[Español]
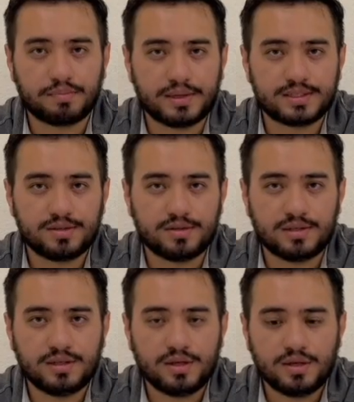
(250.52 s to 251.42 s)
de Pats
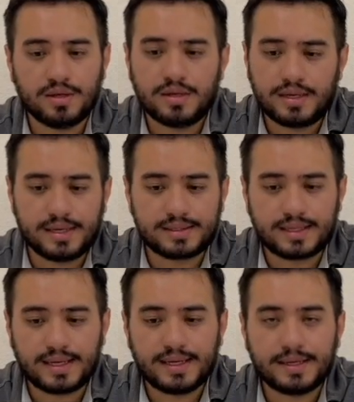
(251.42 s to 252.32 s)
Gold
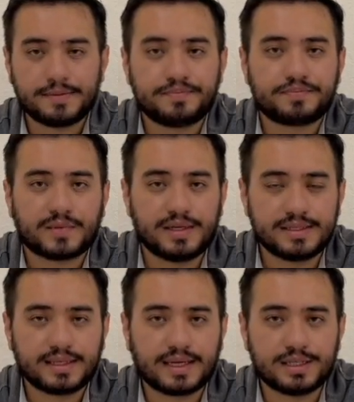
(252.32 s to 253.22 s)
está, en
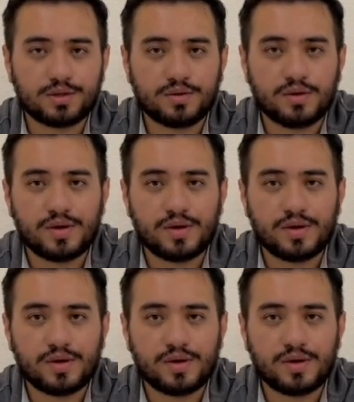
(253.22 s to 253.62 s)
este caso,